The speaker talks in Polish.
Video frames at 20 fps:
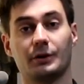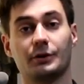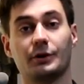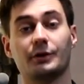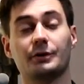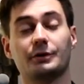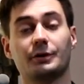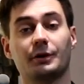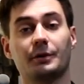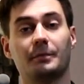
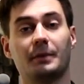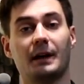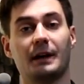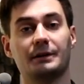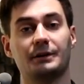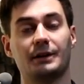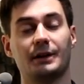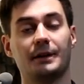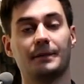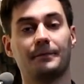Siostro i
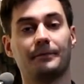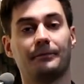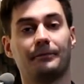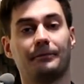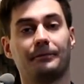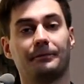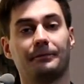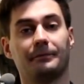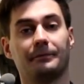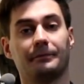bracie,
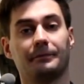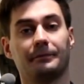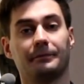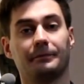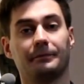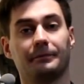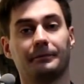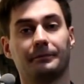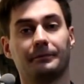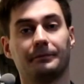
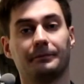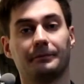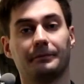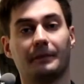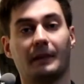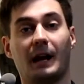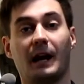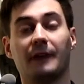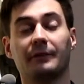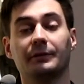
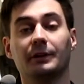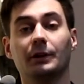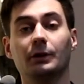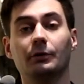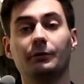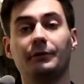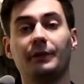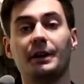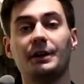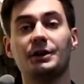a w
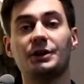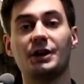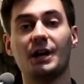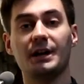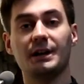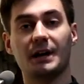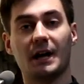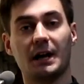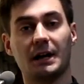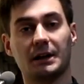ilu
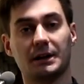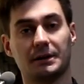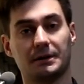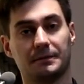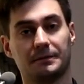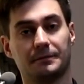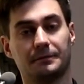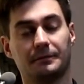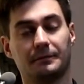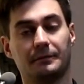więzieniach
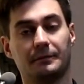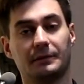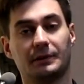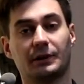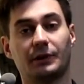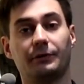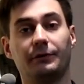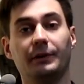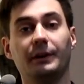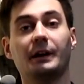
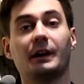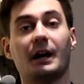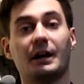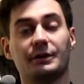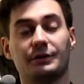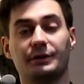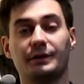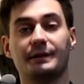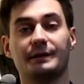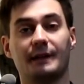tkwi
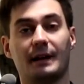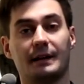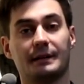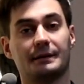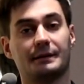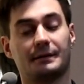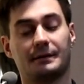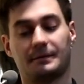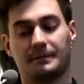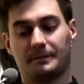każdy z
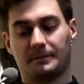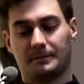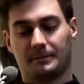nas.